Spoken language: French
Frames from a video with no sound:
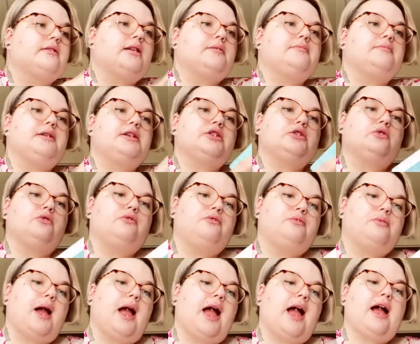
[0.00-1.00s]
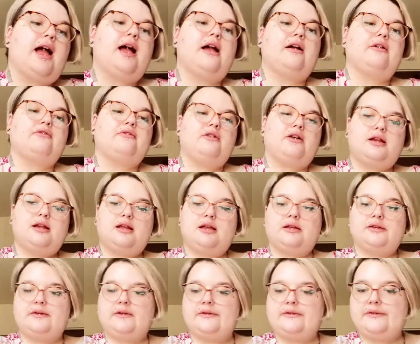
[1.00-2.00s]
Mais je trouve pas... Ah, voilà,
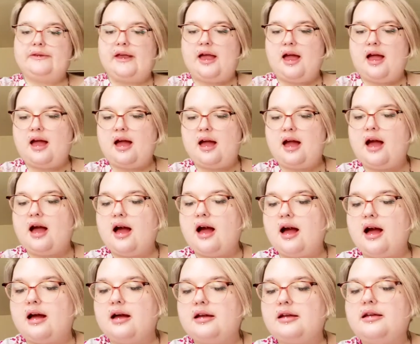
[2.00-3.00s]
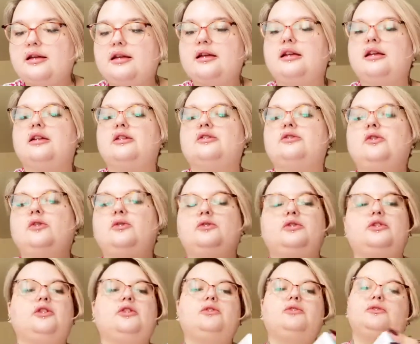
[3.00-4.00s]
c'est ça
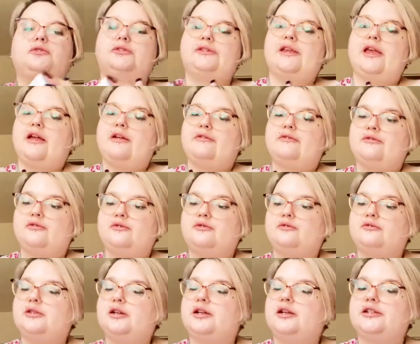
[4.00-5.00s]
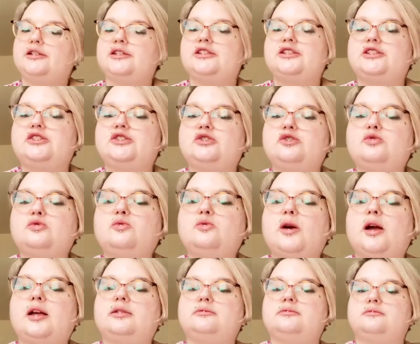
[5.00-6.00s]
Donc, nous avons un
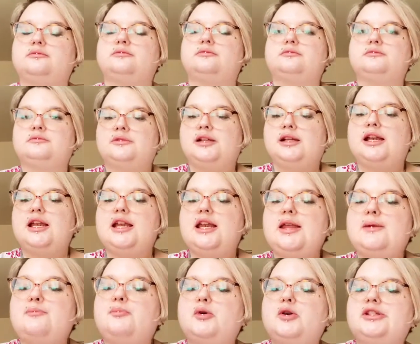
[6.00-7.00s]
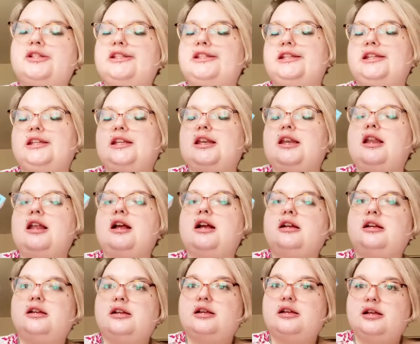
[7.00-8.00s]
soin liposile
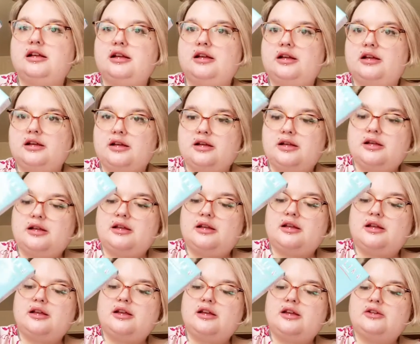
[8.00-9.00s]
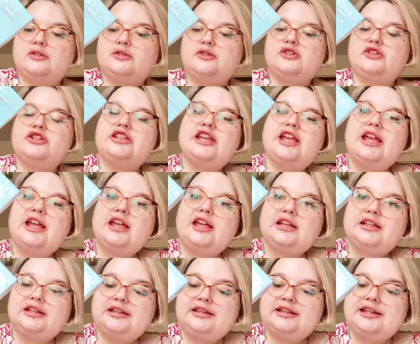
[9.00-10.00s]
de chez
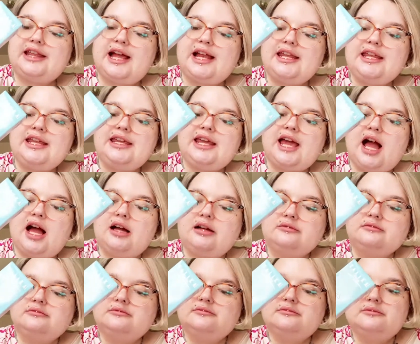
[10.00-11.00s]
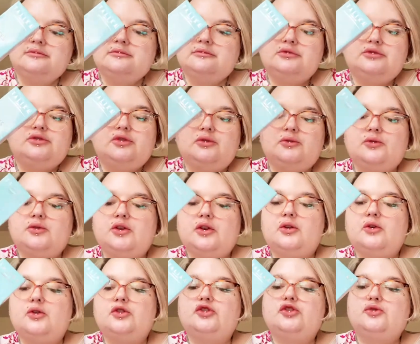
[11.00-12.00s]
Talika. Donc,
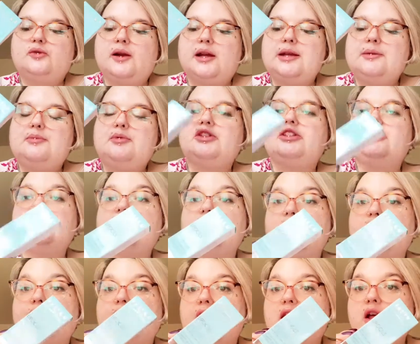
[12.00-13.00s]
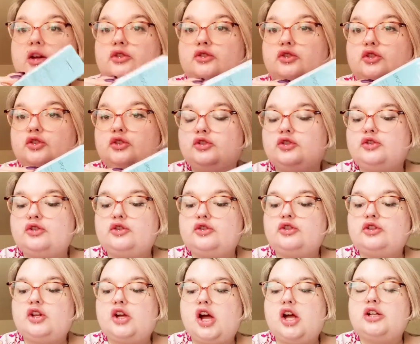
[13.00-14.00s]
le soin lipocile d'une valeur de
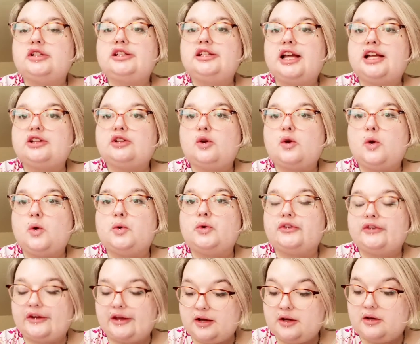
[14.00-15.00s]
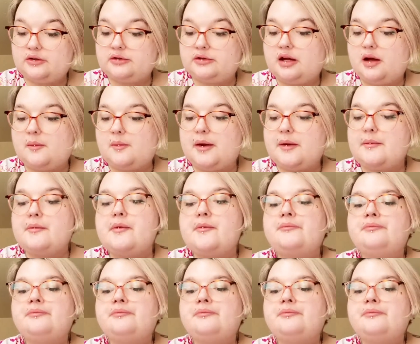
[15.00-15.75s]
34,50€ quand même.